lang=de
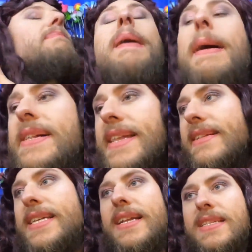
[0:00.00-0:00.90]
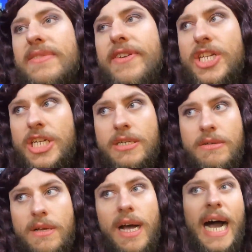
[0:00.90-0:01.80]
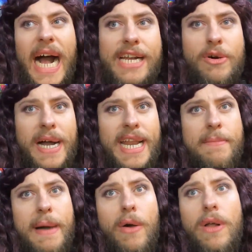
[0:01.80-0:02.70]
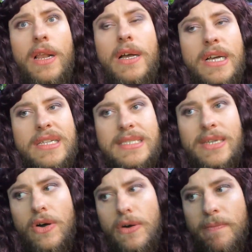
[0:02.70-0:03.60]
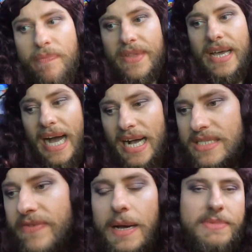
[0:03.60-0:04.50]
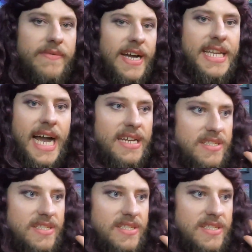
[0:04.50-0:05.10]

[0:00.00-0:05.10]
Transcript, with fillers: Wabbel nicht hier dazwischen. Halt doch mal dein Maul. So. Also, wir haben soweit hier